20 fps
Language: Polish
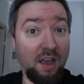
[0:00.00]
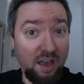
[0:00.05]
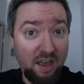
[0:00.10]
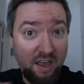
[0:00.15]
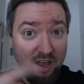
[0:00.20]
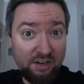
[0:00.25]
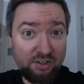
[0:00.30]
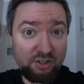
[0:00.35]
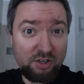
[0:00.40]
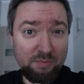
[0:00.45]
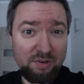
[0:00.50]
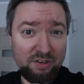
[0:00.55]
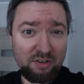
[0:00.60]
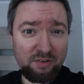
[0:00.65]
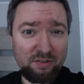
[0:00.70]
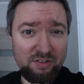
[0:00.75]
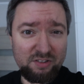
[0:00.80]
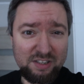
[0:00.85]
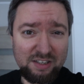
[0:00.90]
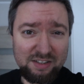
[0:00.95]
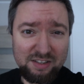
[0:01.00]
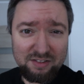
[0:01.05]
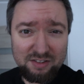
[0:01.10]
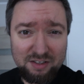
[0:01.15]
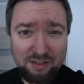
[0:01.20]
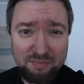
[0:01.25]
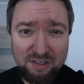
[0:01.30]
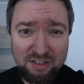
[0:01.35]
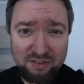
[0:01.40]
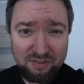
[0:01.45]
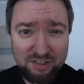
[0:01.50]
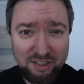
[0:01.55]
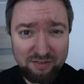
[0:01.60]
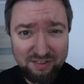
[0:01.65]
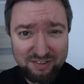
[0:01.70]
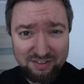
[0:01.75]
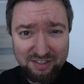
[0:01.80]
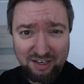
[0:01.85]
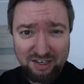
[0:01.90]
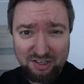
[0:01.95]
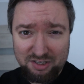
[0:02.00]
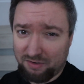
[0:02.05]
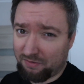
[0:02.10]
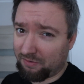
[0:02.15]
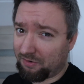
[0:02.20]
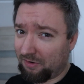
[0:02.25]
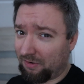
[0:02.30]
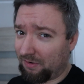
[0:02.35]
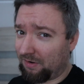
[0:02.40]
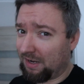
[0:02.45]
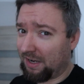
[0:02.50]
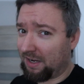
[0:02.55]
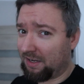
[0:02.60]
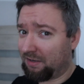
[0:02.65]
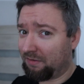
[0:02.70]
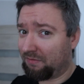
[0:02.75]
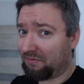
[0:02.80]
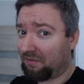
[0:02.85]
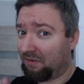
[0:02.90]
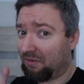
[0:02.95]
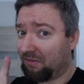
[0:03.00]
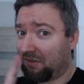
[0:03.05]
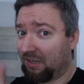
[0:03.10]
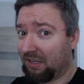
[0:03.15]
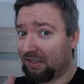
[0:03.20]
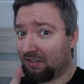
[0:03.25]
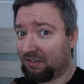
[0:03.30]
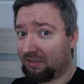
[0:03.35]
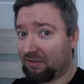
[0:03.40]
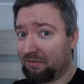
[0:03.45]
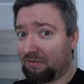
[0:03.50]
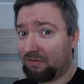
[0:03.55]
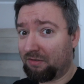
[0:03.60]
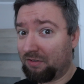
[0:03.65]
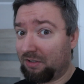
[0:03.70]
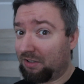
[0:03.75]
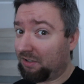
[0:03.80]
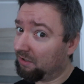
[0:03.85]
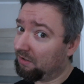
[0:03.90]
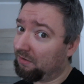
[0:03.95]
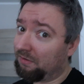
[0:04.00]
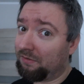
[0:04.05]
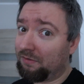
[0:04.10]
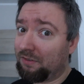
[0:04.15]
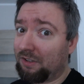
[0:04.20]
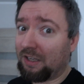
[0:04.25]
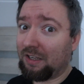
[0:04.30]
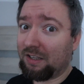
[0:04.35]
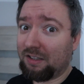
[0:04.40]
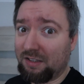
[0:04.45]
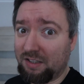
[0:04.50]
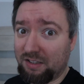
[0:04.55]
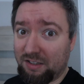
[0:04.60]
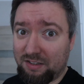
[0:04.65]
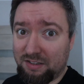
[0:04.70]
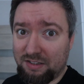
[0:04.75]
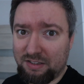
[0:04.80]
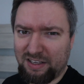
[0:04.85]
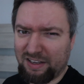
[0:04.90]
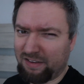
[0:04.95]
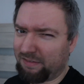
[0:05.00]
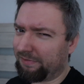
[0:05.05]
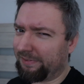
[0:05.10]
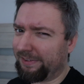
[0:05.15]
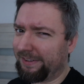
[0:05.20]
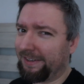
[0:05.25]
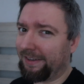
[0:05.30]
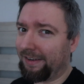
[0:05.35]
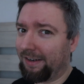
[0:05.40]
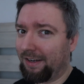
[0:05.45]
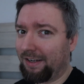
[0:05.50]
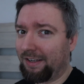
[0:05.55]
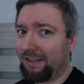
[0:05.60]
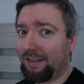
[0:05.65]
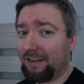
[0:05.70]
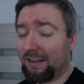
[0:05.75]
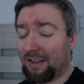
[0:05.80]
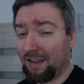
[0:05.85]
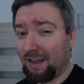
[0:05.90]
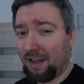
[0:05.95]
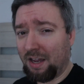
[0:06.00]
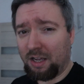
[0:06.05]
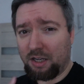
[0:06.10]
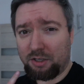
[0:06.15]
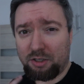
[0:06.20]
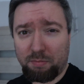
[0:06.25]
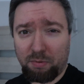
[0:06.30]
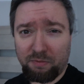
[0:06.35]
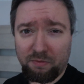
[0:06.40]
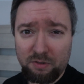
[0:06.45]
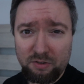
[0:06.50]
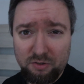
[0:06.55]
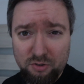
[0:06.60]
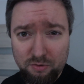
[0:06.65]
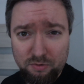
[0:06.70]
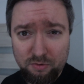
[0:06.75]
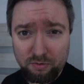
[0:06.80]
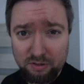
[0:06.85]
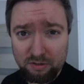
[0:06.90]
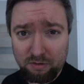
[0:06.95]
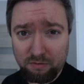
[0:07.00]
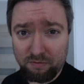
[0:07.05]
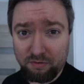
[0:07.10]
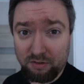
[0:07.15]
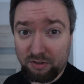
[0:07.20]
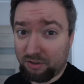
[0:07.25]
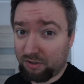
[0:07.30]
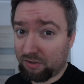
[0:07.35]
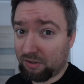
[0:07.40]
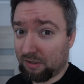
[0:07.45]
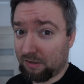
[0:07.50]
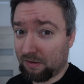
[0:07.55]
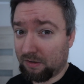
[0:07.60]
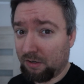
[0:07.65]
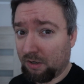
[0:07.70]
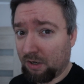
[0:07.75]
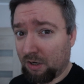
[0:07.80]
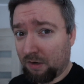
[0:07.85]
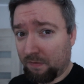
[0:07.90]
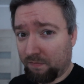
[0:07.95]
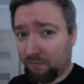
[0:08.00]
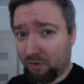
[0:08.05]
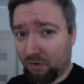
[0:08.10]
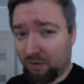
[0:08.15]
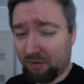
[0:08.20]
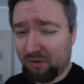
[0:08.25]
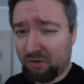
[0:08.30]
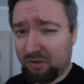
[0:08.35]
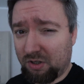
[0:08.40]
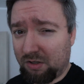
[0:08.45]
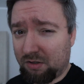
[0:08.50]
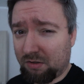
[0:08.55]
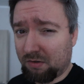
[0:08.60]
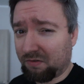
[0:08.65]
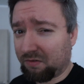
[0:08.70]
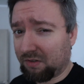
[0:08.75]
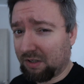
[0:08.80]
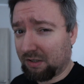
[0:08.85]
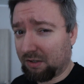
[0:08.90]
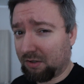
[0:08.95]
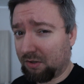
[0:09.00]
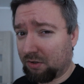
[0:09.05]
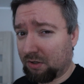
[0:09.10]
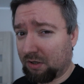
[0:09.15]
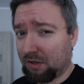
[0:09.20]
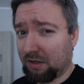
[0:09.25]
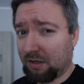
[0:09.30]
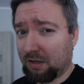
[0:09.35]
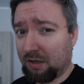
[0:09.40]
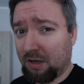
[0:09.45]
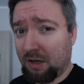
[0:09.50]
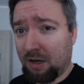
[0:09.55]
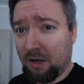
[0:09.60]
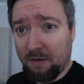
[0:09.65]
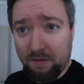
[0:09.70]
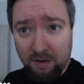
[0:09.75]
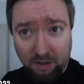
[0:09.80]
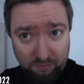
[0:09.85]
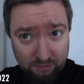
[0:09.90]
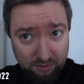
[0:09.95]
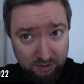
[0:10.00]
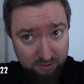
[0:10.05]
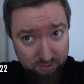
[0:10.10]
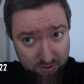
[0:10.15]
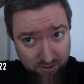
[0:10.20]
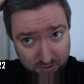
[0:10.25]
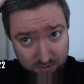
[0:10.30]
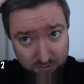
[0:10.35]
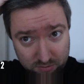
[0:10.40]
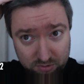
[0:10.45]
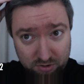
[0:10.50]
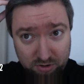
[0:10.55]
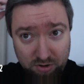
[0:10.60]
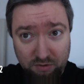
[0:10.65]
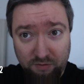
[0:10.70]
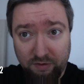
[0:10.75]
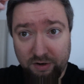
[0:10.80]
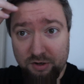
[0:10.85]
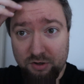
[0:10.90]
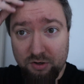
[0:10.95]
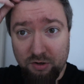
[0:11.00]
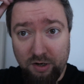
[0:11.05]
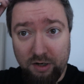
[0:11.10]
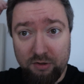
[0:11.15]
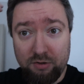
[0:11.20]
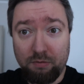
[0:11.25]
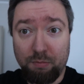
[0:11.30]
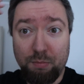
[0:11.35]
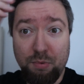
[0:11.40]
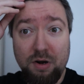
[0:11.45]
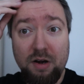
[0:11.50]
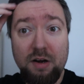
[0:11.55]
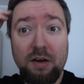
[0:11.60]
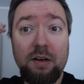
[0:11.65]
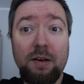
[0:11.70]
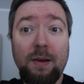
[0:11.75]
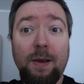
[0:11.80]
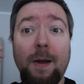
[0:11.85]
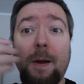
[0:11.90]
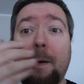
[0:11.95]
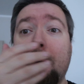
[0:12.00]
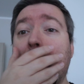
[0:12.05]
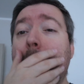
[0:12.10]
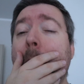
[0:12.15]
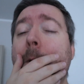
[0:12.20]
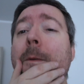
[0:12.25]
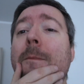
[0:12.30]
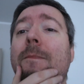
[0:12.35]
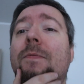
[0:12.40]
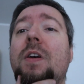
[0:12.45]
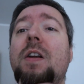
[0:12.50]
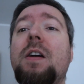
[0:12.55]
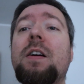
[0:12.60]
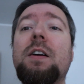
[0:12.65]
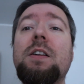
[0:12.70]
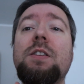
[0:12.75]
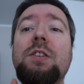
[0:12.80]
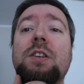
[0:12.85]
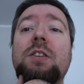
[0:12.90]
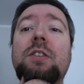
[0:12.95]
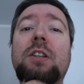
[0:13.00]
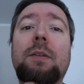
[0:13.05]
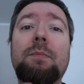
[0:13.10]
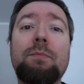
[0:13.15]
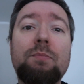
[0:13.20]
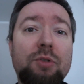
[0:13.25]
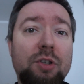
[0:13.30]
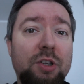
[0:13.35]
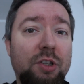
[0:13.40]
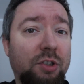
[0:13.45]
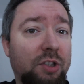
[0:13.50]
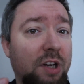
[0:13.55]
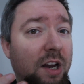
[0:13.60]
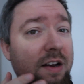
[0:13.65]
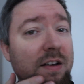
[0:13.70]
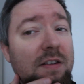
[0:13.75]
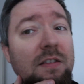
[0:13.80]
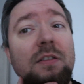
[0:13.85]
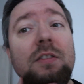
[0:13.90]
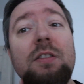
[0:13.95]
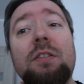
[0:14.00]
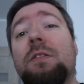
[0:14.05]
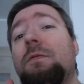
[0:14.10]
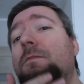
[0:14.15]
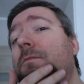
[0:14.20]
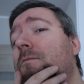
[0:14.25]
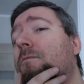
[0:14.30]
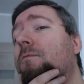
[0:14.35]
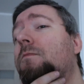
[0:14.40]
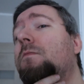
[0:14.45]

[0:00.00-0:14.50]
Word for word: Hej, siemanko Liska, z tej strony Mez, witam was serdecznie w kolejnym vlogasku i edycja wigilijna. Ja się powoli szykuję do wyjścia do rodziców, także jak widać odświeżona czuprynka, trochę gdzieś tam przycięty,